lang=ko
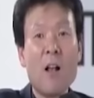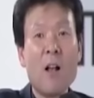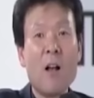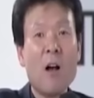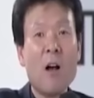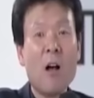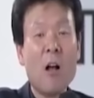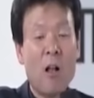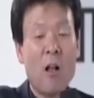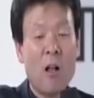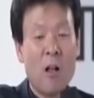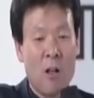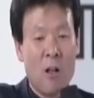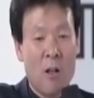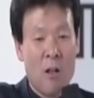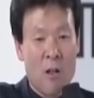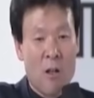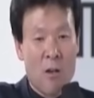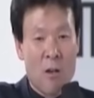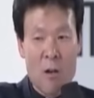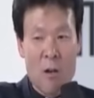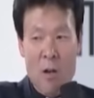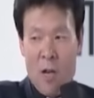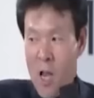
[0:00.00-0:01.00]
예.
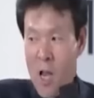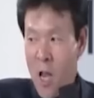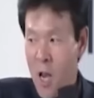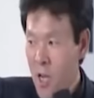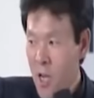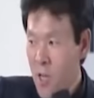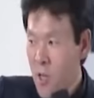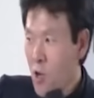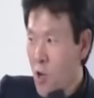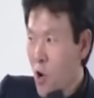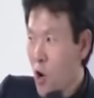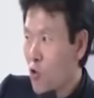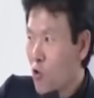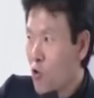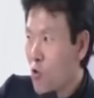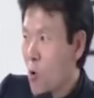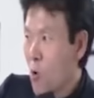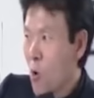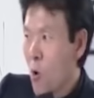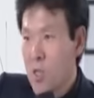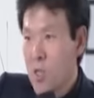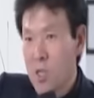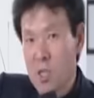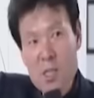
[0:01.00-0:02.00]
그러니까 얘네들
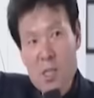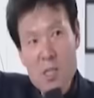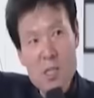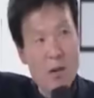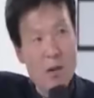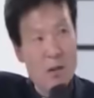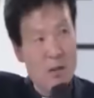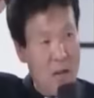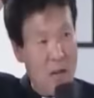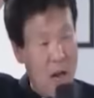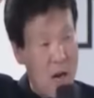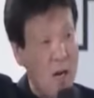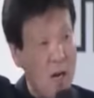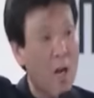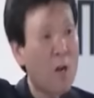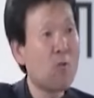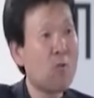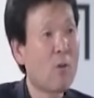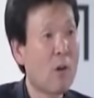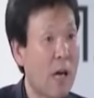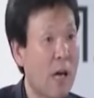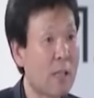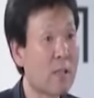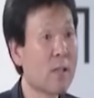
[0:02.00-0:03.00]
12명 와서 인사를 탁 하고
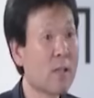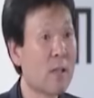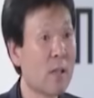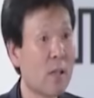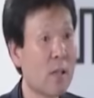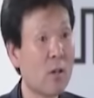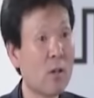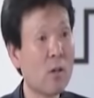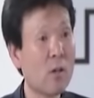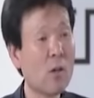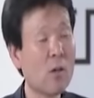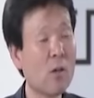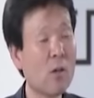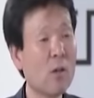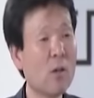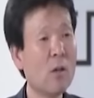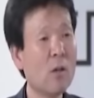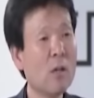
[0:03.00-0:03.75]
가더래요.